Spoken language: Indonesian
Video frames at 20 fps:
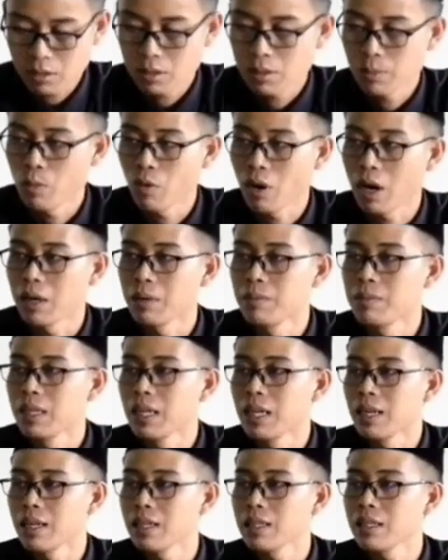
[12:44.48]
bukan
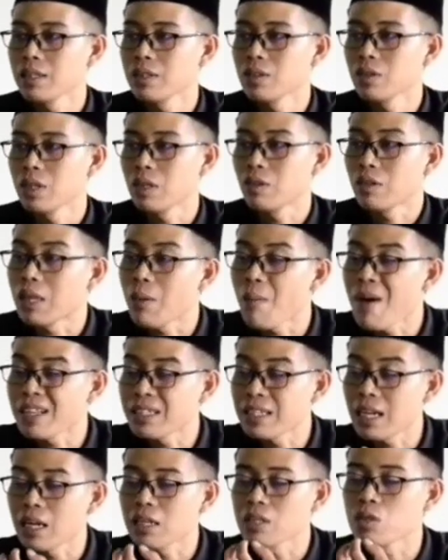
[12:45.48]
begitu itu
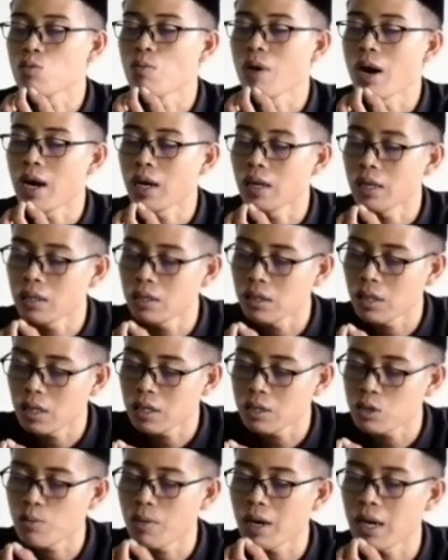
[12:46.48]
baca subhanallah
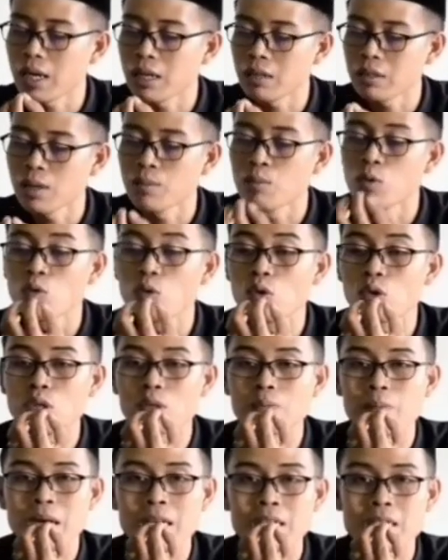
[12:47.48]
subhanallah mulut
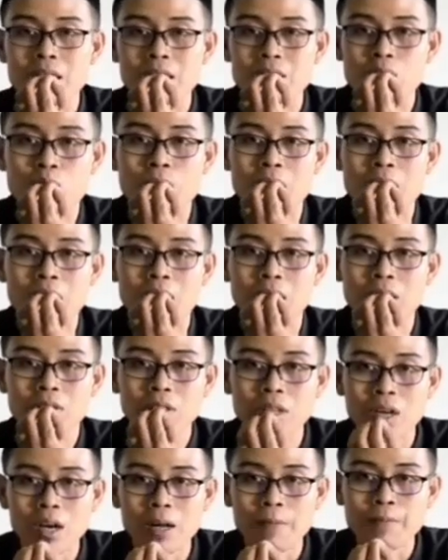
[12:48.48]
baca
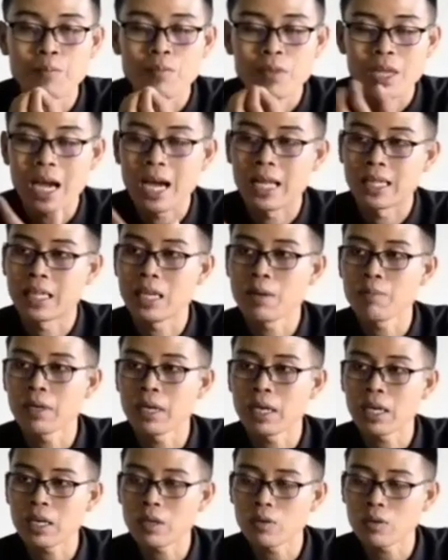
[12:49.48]
subhanallah hati
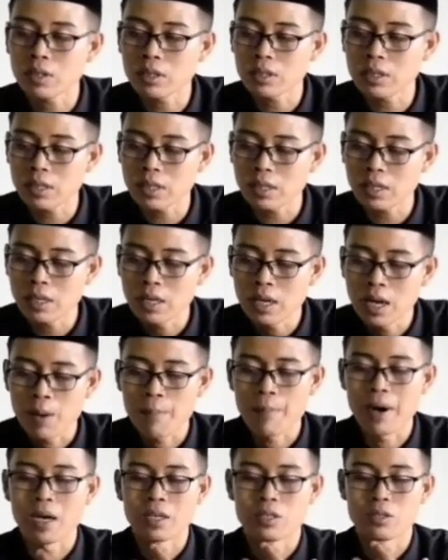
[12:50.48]
mengikuti
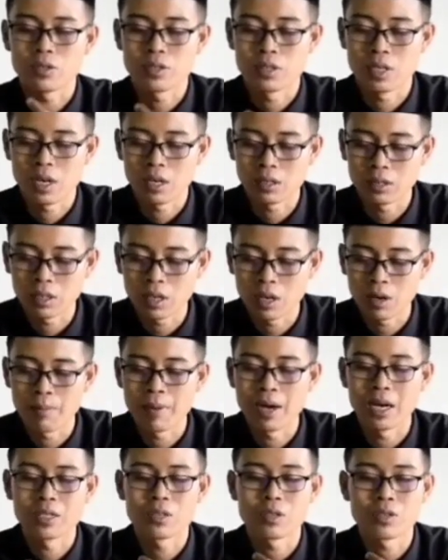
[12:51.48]
maha suci Allah
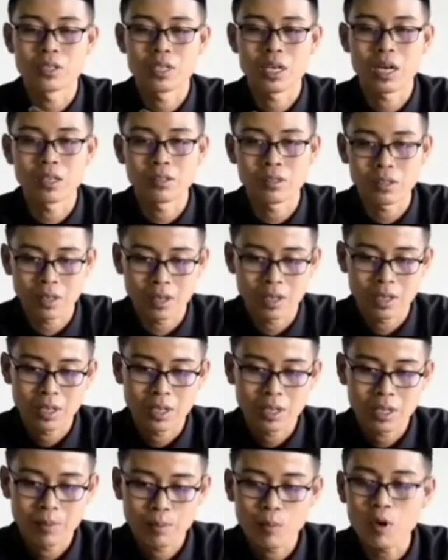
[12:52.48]
maha suci Allah
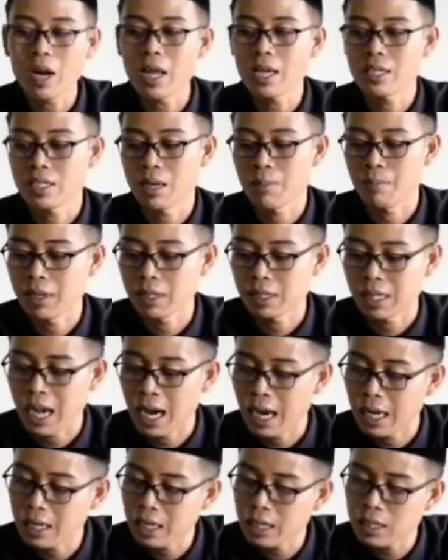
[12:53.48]
boleh sambil
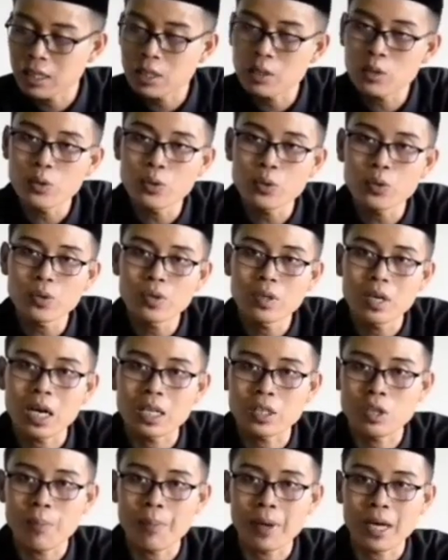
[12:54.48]
tangan ngitung
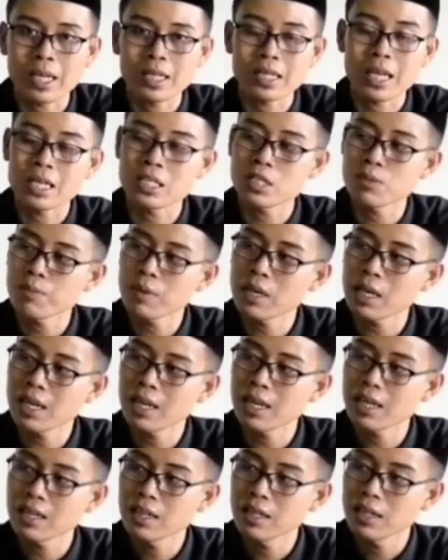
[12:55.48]
atau pakai tasbih
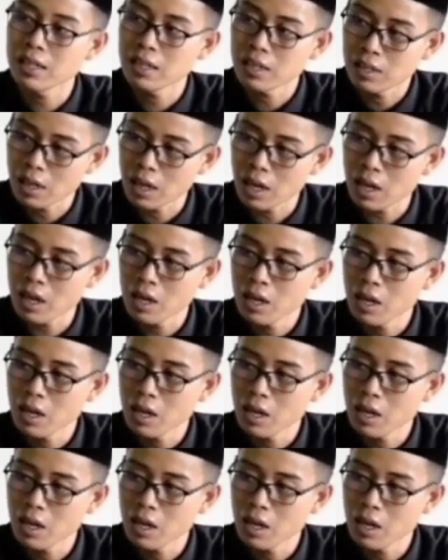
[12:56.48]
ya